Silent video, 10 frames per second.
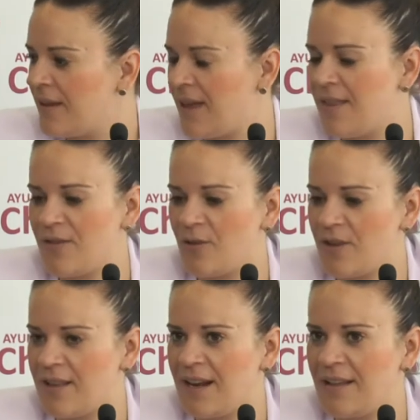Que de eso
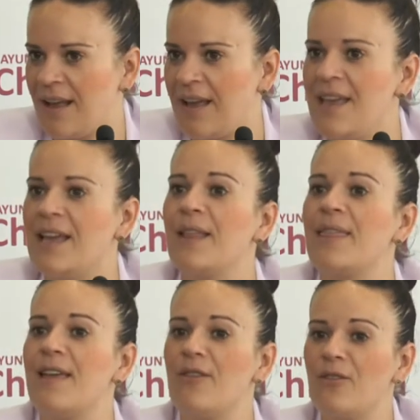se trata. Y
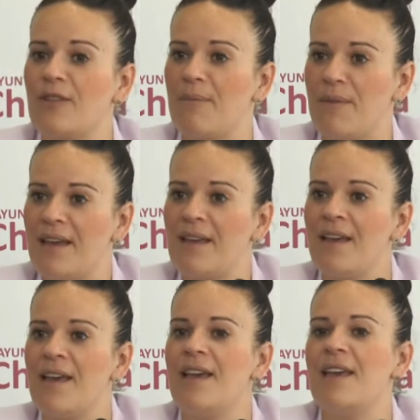creciendo también
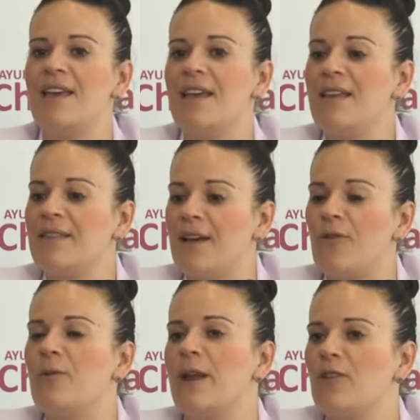y
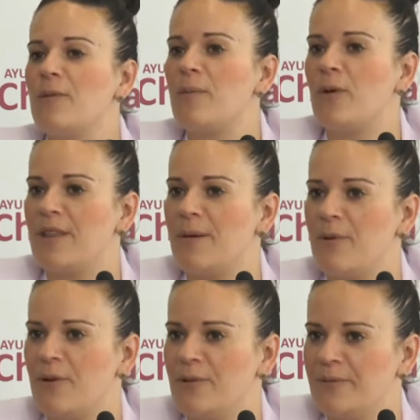descubriéndome poquito a
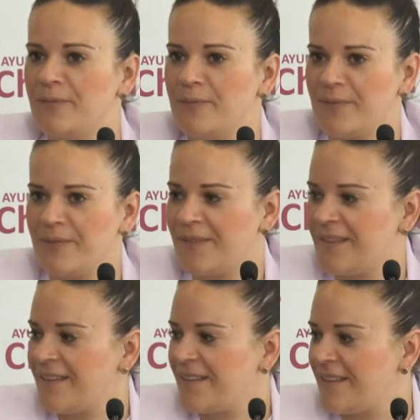poco
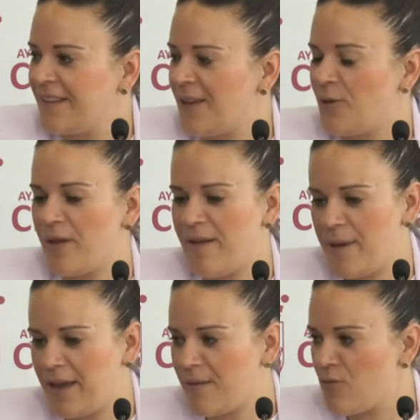que todavía
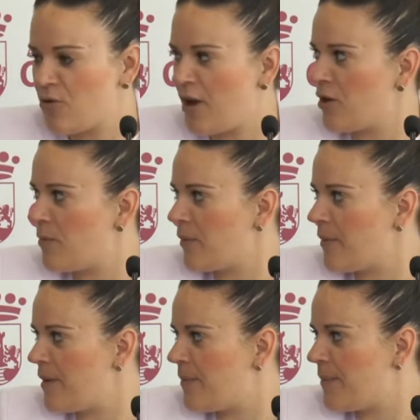me quedan muchos años por
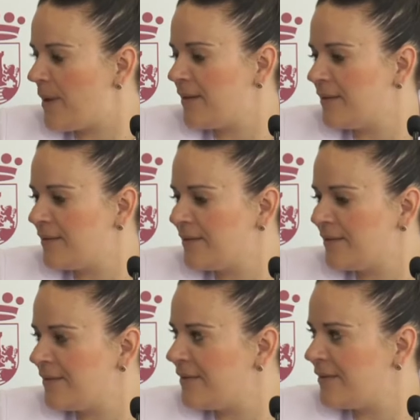vivir, Pepa. ¿Eres
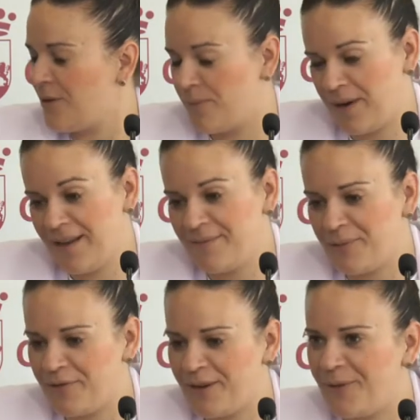joven? Hombre,
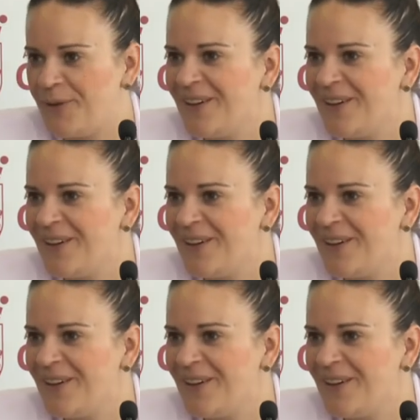por favor.